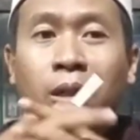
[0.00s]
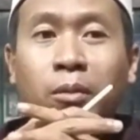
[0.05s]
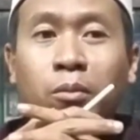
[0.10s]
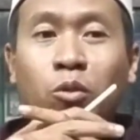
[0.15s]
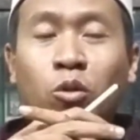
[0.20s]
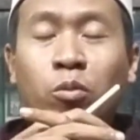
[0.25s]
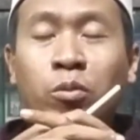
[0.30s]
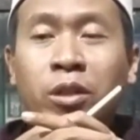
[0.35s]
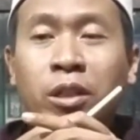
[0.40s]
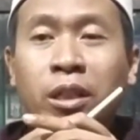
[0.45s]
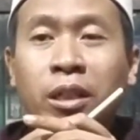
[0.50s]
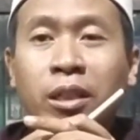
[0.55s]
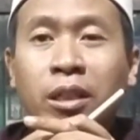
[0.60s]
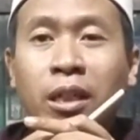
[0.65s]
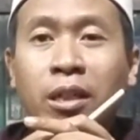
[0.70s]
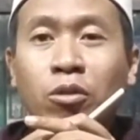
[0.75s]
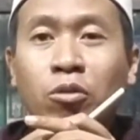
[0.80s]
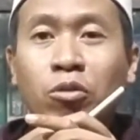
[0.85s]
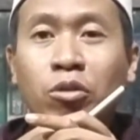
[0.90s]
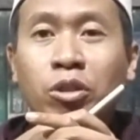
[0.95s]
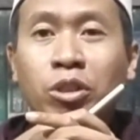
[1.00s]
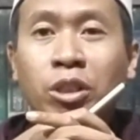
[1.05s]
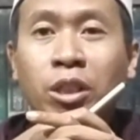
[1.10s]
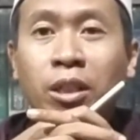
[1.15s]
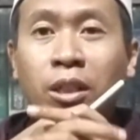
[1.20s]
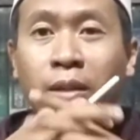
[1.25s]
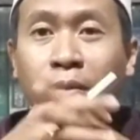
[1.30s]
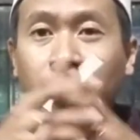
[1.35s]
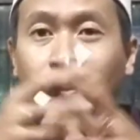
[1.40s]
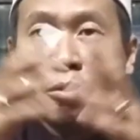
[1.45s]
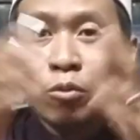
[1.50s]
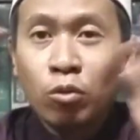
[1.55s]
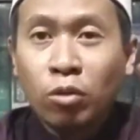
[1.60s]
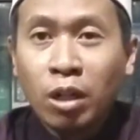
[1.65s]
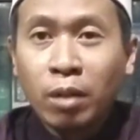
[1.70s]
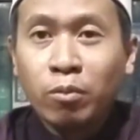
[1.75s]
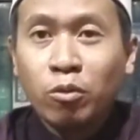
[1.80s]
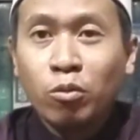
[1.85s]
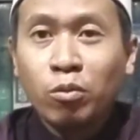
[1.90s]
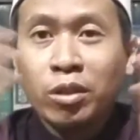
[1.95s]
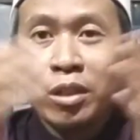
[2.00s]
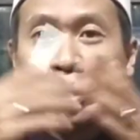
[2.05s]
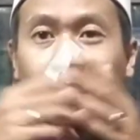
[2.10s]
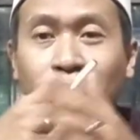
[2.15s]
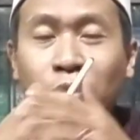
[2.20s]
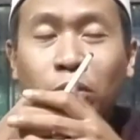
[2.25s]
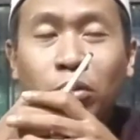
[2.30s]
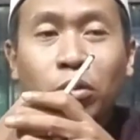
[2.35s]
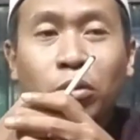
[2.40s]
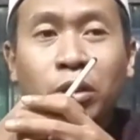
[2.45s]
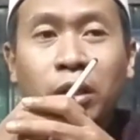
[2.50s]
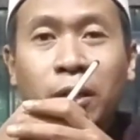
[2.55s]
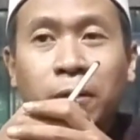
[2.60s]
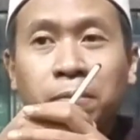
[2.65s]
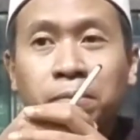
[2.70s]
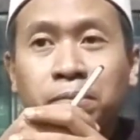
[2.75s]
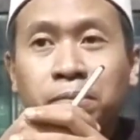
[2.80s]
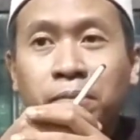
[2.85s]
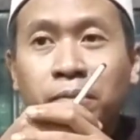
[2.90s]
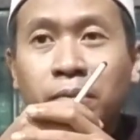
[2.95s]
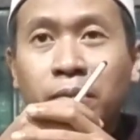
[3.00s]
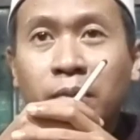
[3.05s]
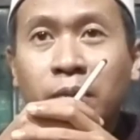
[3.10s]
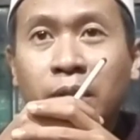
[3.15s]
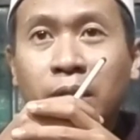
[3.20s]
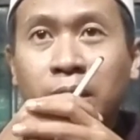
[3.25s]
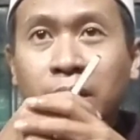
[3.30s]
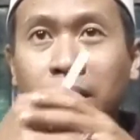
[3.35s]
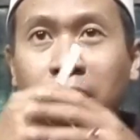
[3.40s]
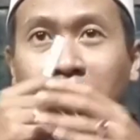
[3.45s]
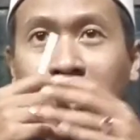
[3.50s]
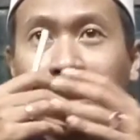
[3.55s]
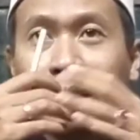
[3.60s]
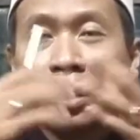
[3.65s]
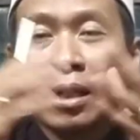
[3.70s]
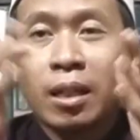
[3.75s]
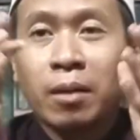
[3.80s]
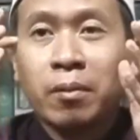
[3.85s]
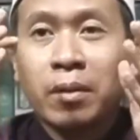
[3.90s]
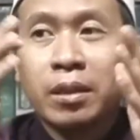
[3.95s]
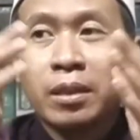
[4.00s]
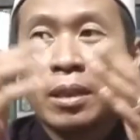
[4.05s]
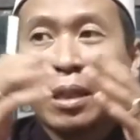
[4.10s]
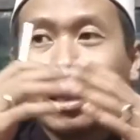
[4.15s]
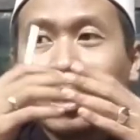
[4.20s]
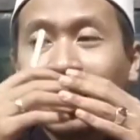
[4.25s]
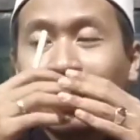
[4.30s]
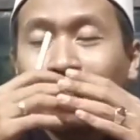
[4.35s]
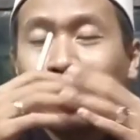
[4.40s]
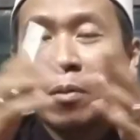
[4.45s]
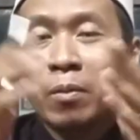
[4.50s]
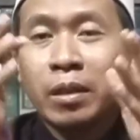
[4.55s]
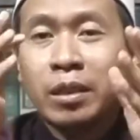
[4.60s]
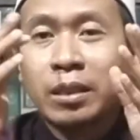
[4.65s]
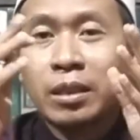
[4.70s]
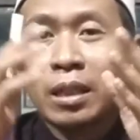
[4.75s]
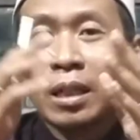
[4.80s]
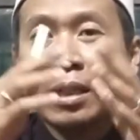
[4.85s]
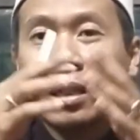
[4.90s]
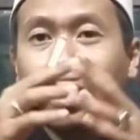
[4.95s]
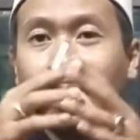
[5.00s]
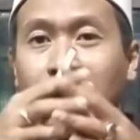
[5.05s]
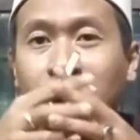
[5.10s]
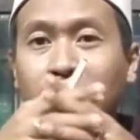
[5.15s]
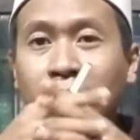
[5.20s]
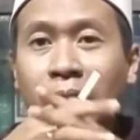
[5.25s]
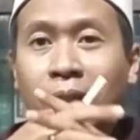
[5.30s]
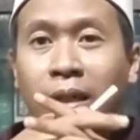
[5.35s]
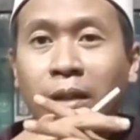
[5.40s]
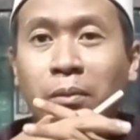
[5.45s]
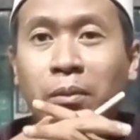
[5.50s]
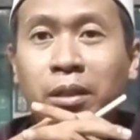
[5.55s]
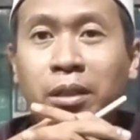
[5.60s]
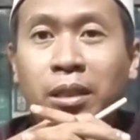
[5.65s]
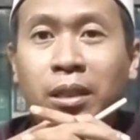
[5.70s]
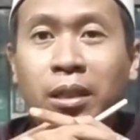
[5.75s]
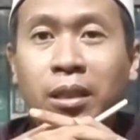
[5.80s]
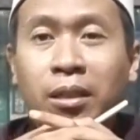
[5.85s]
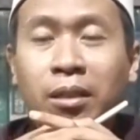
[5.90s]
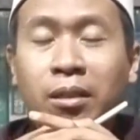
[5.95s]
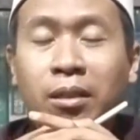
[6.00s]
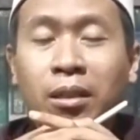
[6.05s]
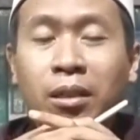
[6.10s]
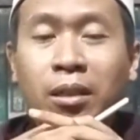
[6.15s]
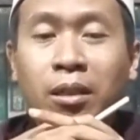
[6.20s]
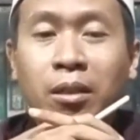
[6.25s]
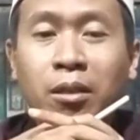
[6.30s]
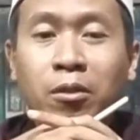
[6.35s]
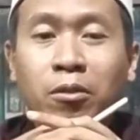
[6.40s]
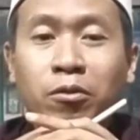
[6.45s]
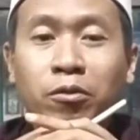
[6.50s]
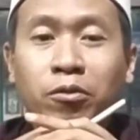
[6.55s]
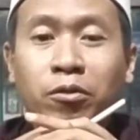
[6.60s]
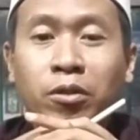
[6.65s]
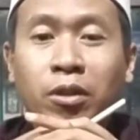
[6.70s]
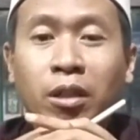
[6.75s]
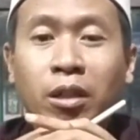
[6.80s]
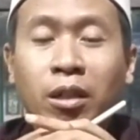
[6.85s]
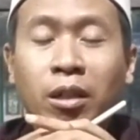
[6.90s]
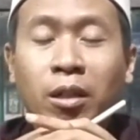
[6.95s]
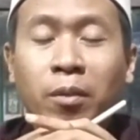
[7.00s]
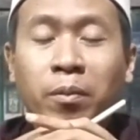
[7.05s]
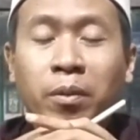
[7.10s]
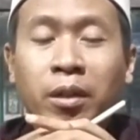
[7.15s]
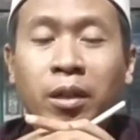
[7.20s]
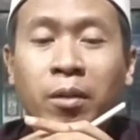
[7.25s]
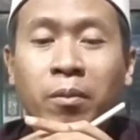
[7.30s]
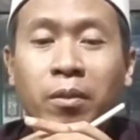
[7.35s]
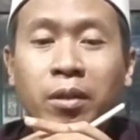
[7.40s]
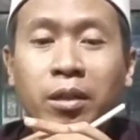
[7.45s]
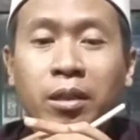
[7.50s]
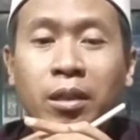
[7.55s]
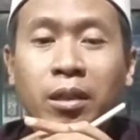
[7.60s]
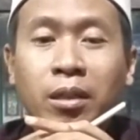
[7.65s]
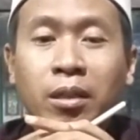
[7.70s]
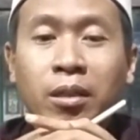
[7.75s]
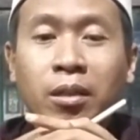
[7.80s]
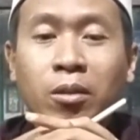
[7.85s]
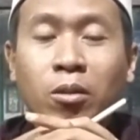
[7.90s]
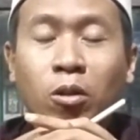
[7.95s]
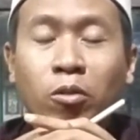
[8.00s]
bumi kita Indonesia dan muka bumi ini seluruhnya diselamatkan, dibebaskan dari yang namanya uh, apa namanya